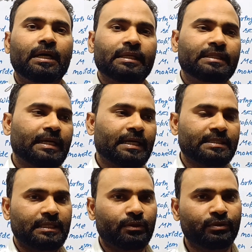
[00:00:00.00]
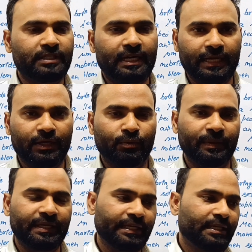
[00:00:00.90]
अच्छा खासा दो चार लाख
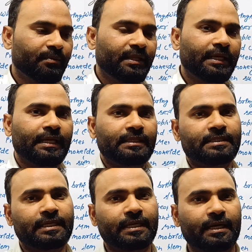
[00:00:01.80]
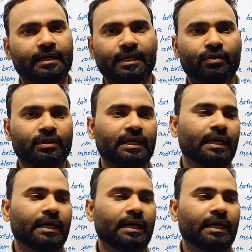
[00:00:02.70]
रुपए टिक्का में देंगे जिसके कारण क्या होता